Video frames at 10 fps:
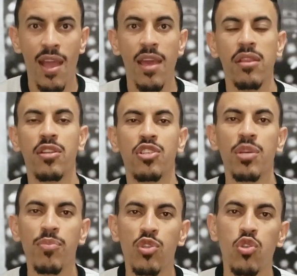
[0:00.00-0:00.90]
Esse
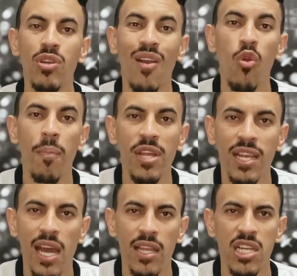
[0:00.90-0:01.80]
tipo de jogo é
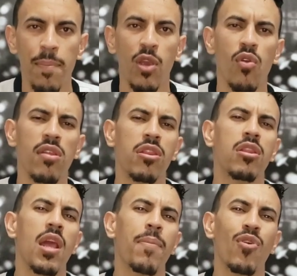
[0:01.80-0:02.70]
complicado. A Chapecoense
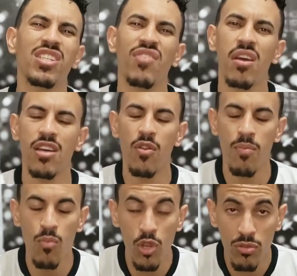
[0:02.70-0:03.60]
sempre é um adversário
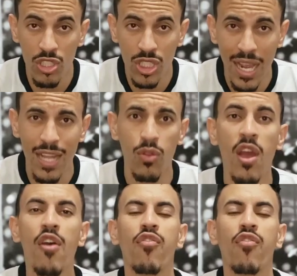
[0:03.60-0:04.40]
muito chato